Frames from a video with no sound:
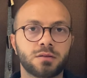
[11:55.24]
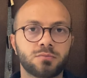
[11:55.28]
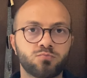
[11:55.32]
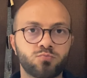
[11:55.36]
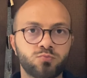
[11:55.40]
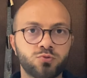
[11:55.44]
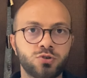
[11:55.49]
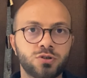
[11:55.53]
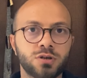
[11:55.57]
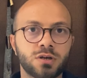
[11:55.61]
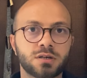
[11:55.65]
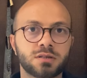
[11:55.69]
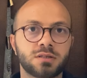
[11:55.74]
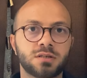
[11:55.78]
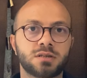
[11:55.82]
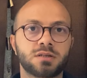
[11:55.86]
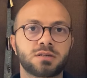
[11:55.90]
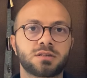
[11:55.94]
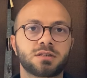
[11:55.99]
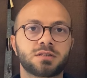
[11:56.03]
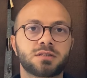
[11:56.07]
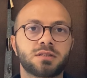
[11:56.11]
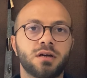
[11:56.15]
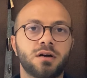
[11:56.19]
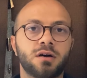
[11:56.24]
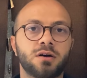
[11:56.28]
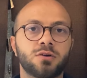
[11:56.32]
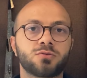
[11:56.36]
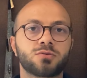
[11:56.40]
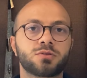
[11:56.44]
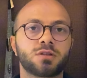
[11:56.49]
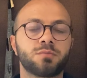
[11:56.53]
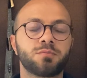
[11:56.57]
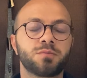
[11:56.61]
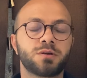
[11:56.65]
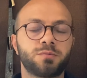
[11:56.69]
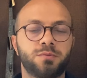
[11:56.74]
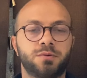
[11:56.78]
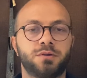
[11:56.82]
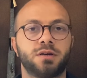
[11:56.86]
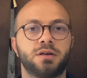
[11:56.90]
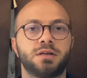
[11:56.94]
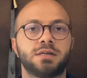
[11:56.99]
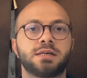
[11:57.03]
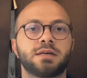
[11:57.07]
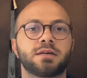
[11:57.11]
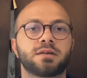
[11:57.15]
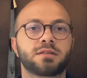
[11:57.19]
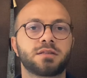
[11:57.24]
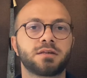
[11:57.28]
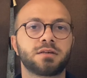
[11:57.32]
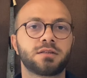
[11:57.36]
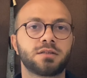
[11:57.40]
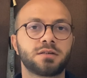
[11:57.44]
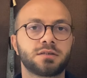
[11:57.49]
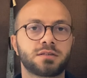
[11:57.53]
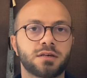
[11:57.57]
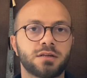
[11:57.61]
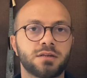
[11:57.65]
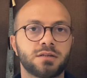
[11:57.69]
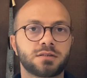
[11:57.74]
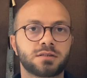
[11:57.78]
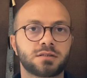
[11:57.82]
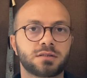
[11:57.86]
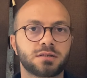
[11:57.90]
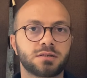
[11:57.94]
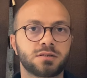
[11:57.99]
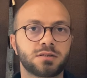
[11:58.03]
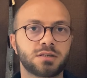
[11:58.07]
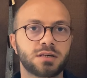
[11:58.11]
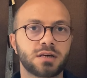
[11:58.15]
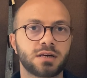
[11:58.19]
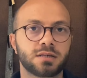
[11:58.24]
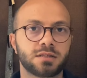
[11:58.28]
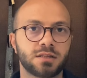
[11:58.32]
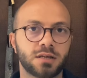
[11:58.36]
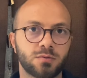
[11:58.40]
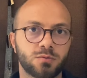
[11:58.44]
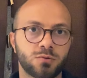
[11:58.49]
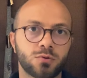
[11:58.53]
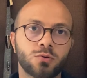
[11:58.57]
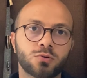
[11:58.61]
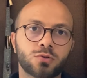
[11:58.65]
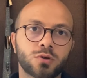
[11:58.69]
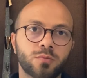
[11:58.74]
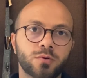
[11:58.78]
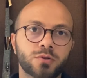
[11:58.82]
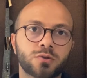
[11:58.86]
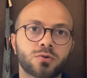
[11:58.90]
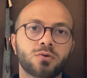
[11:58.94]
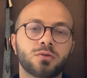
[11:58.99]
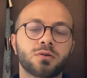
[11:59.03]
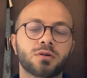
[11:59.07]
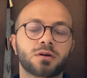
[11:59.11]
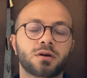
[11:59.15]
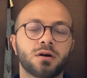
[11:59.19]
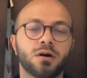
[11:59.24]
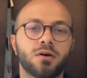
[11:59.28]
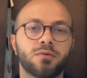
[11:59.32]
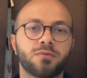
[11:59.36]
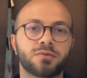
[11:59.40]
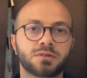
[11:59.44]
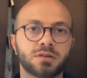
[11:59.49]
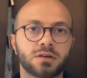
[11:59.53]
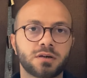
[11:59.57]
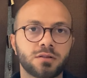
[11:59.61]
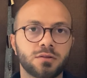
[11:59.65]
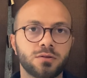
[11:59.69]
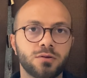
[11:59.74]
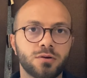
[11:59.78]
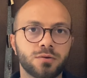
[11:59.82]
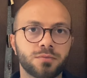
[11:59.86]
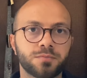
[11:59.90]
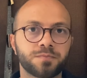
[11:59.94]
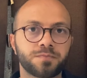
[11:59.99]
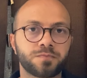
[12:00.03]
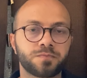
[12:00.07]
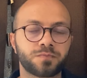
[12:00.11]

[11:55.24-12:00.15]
Bu cihazları siz daha önceden birbirine eşleştirdiyseniz cihazlar bunu otomatik olarak hafızaya alıyor